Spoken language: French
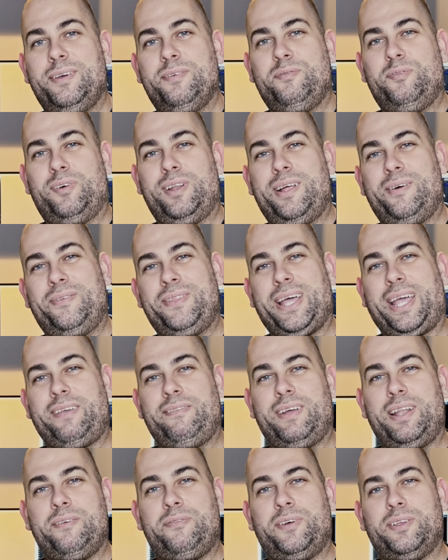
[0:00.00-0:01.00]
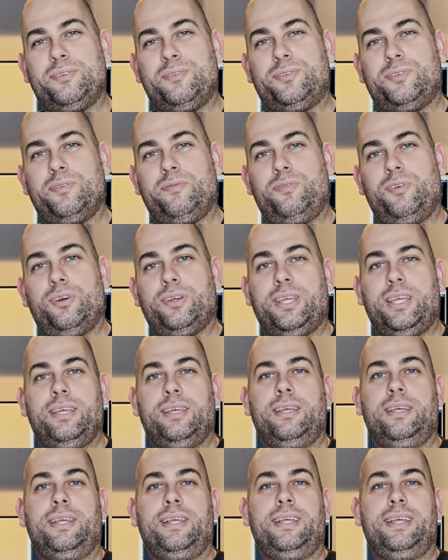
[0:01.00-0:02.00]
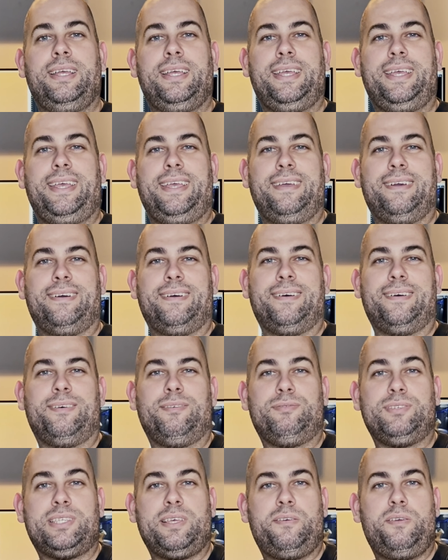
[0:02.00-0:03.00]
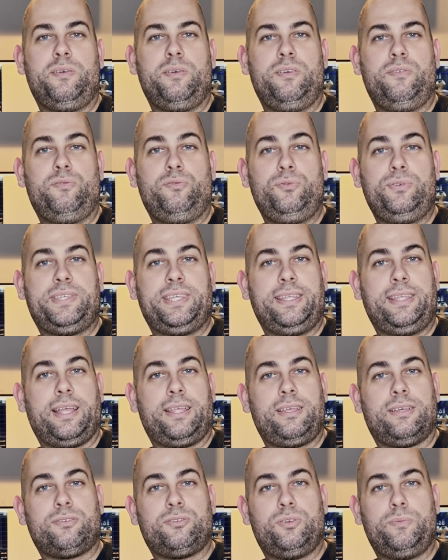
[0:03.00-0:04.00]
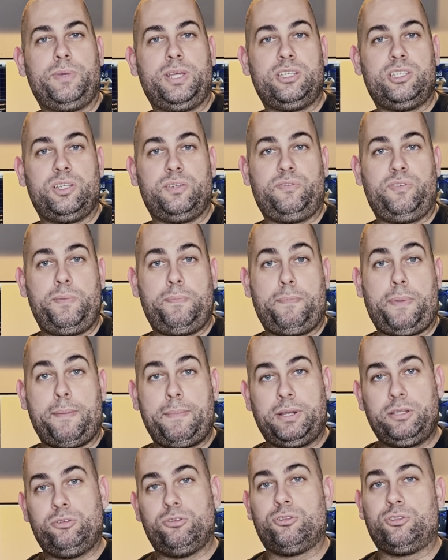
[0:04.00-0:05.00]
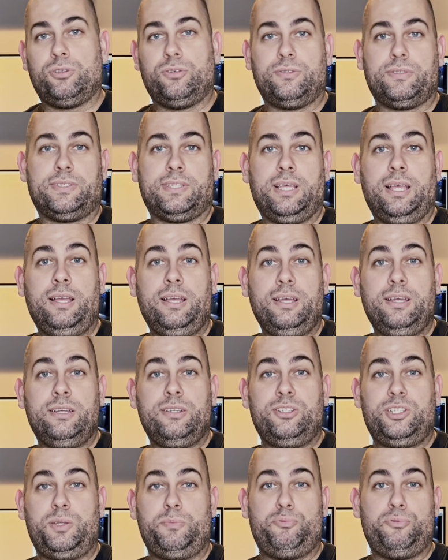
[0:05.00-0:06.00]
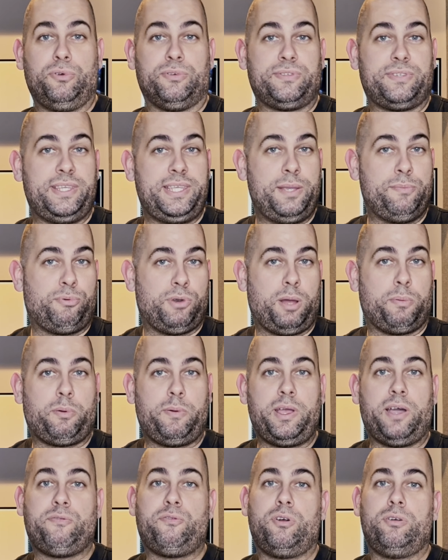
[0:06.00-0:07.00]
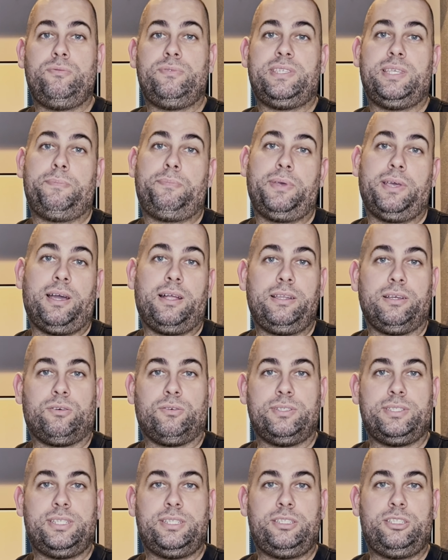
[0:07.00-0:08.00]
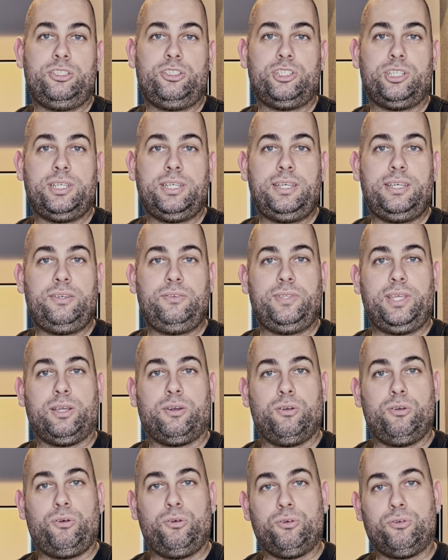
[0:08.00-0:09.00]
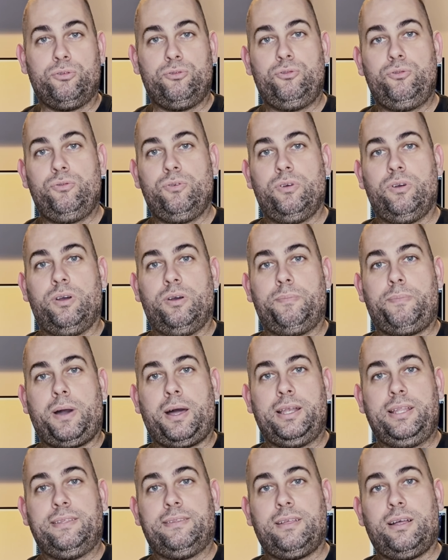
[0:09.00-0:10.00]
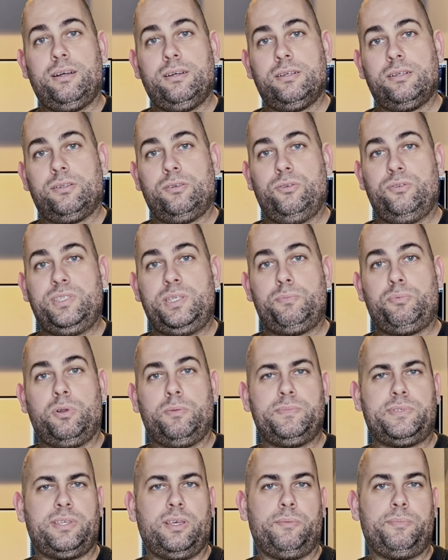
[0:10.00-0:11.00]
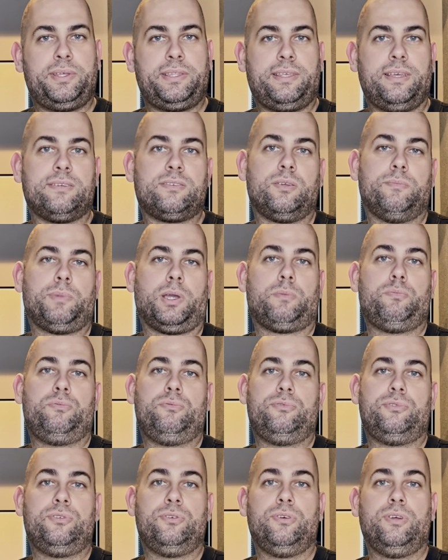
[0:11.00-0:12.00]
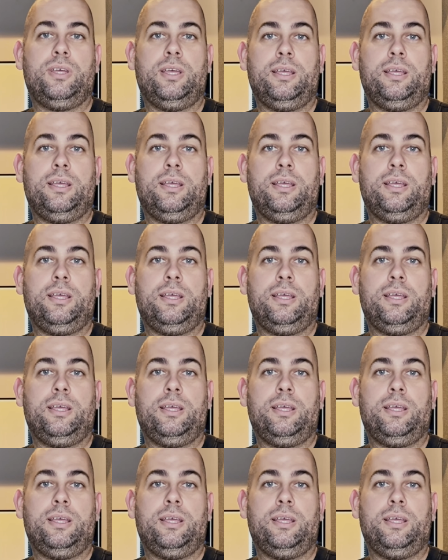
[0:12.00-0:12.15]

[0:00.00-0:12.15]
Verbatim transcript: Voilà, on arrive à la fin de ce vlog. Et euh, vous avez vu ces dernières semaines, j'ai fait pas mal de choses. J'ai pu enseigner pour la première fois à l'UCPA, l'école des DJ, une école reconnue euh, par l'État. Le diplôme, c'est un BTS, un bac plus 2.